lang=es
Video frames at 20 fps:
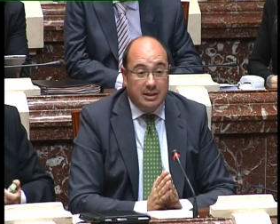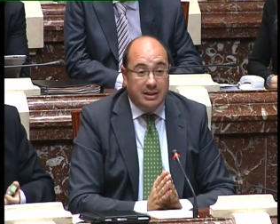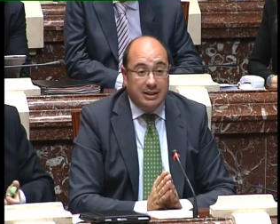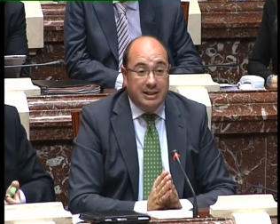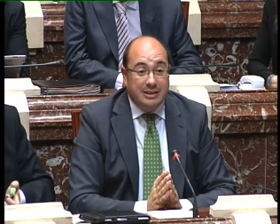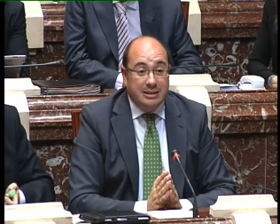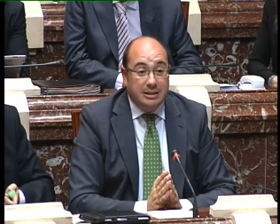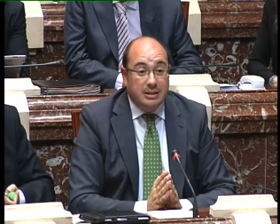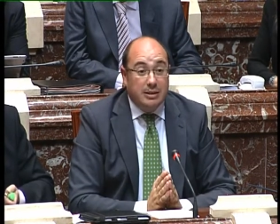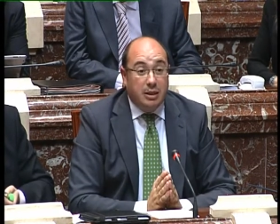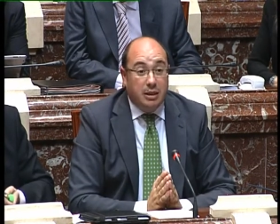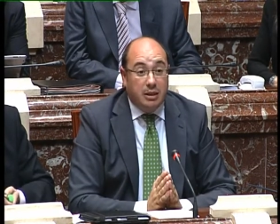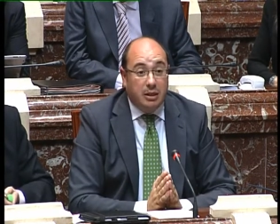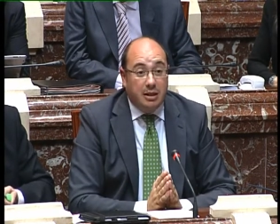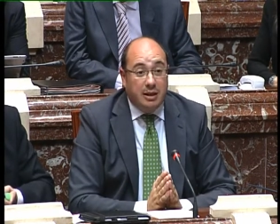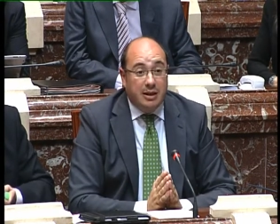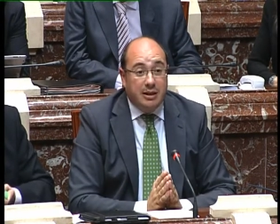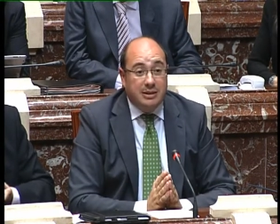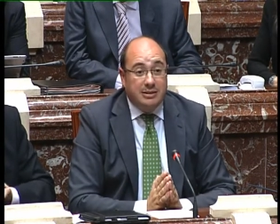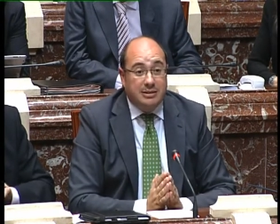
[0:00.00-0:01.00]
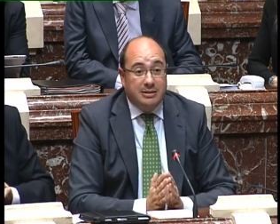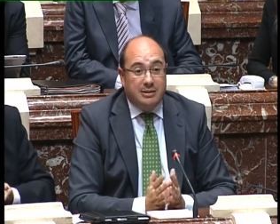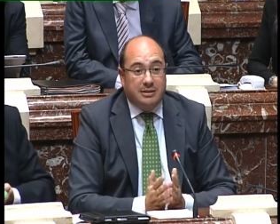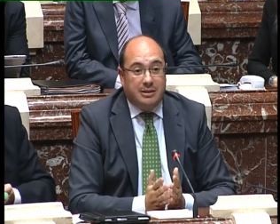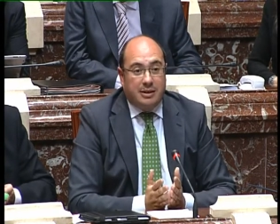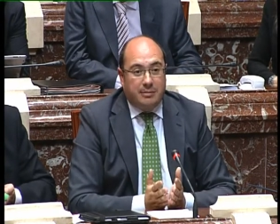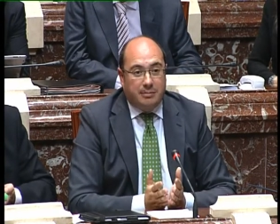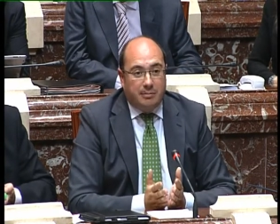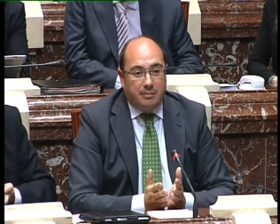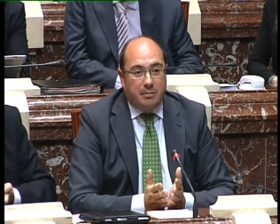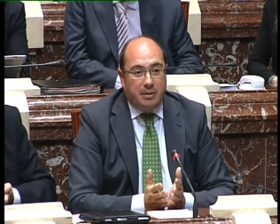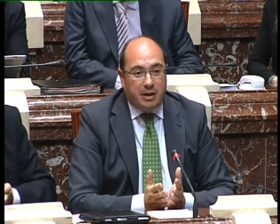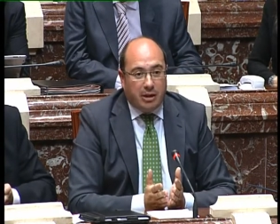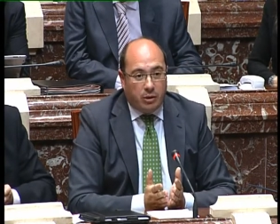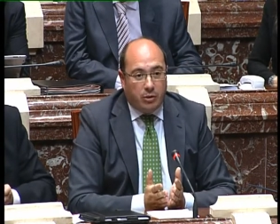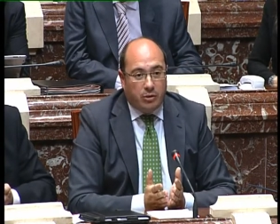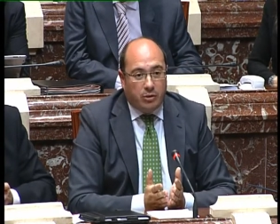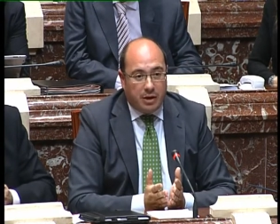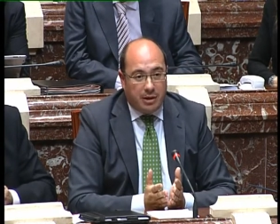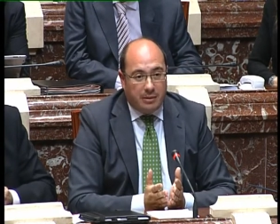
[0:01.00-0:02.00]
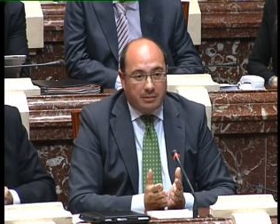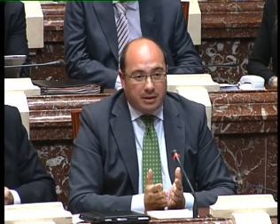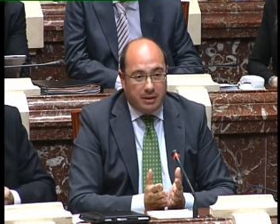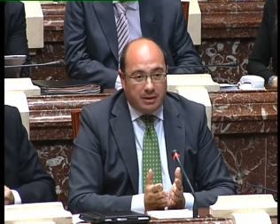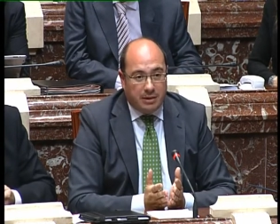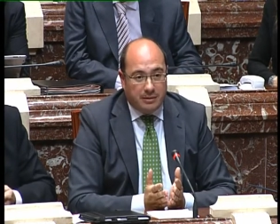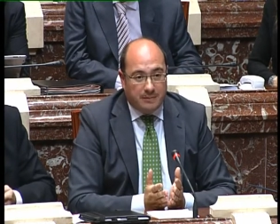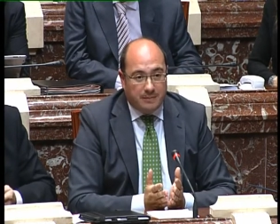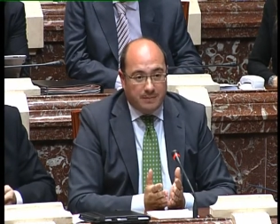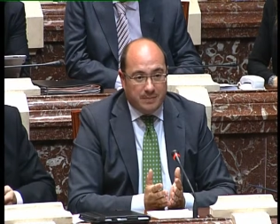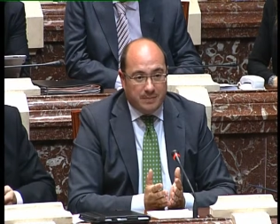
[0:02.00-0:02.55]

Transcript: La tendencia es mejorable.